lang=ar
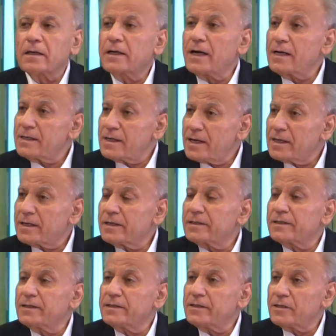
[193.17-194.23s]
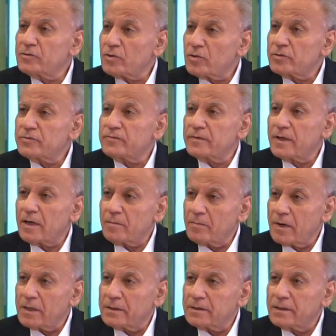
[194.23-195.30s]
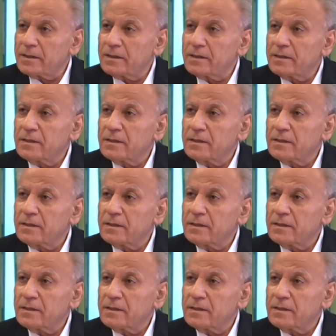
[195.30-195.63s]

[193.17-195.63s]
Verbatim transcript: كان اخي يدرس في المانيا